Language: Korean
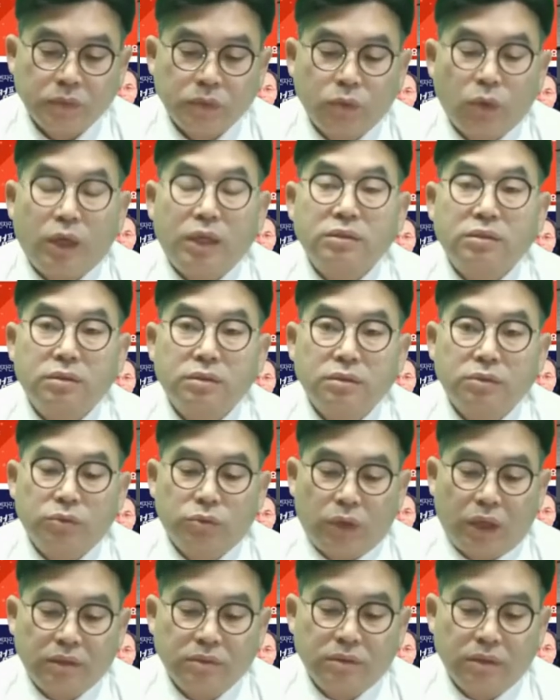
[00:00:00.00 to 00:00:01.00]
또한
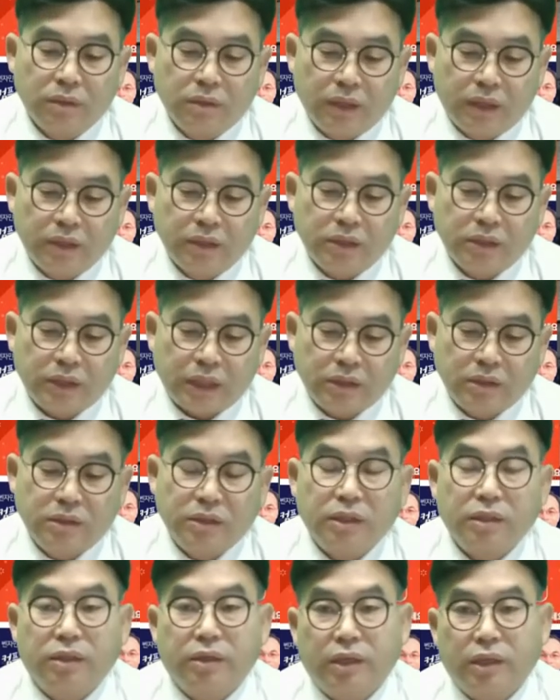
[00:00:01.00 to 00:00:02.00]
중앙선관위
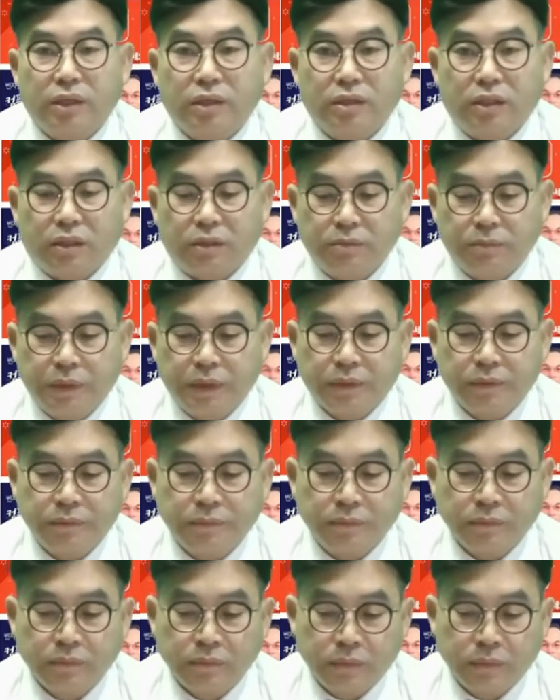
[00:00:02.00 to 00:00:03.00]
자체 계획에 따르면